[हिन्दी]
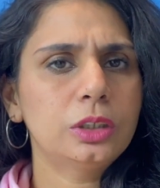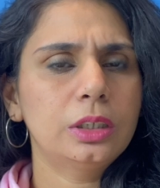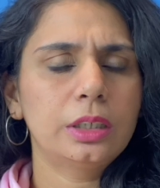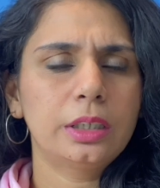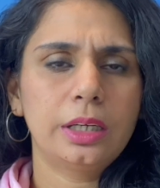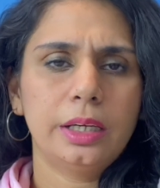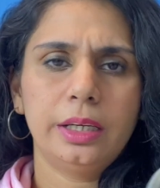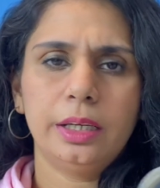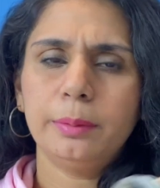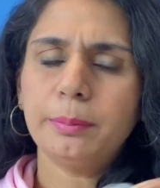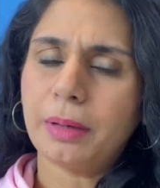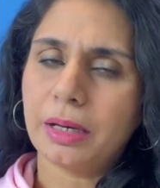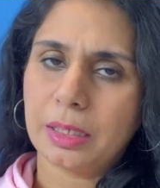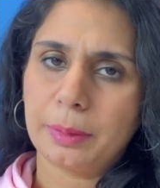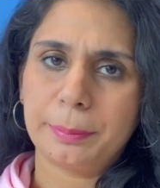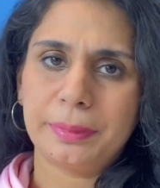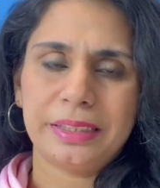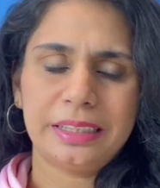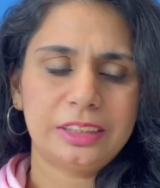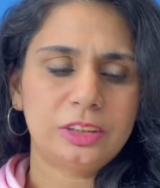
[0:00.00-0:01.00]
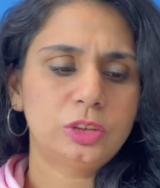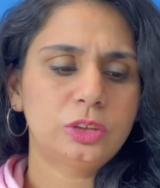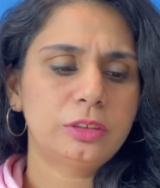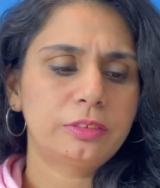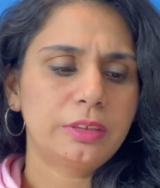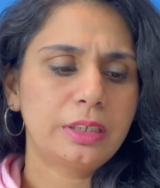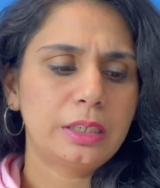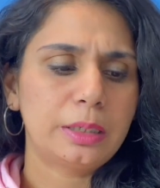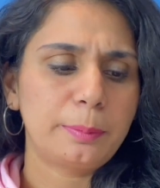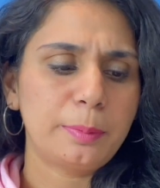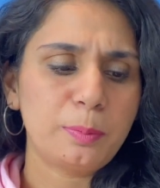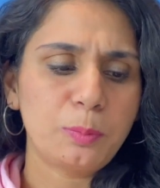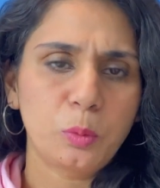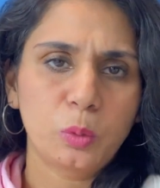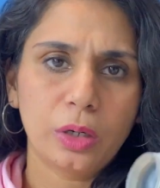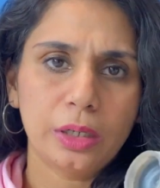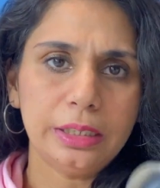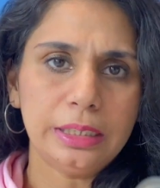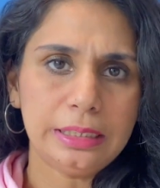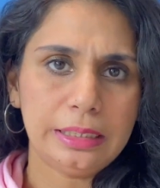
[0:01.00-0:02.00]
करना है बाकी मैं टेक्सचर वगैरह भी
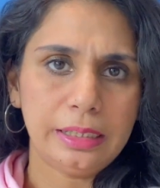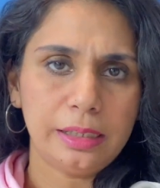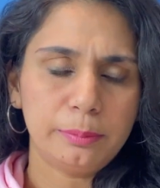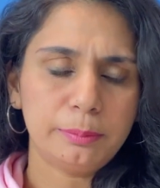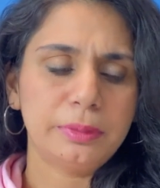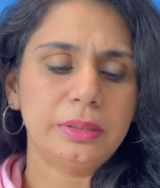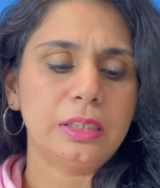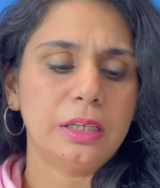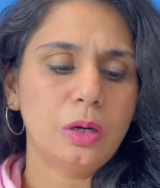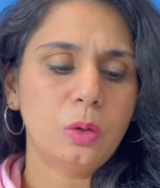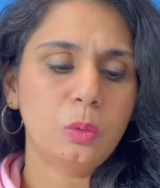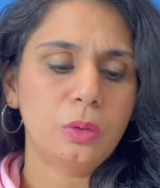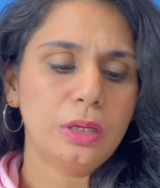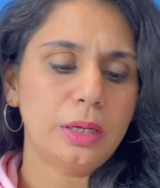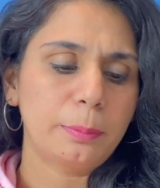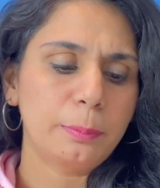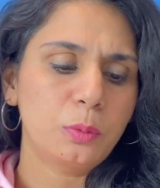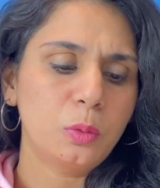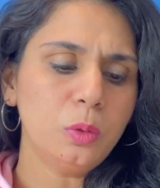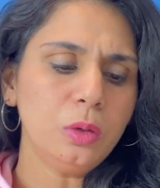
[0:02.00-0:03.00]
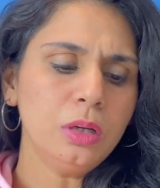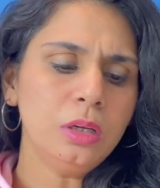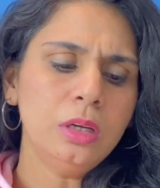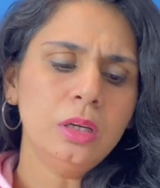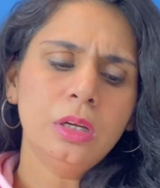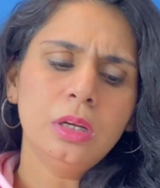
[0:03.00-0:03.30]
पूरा डिटेल में दिखाऊंगी आपको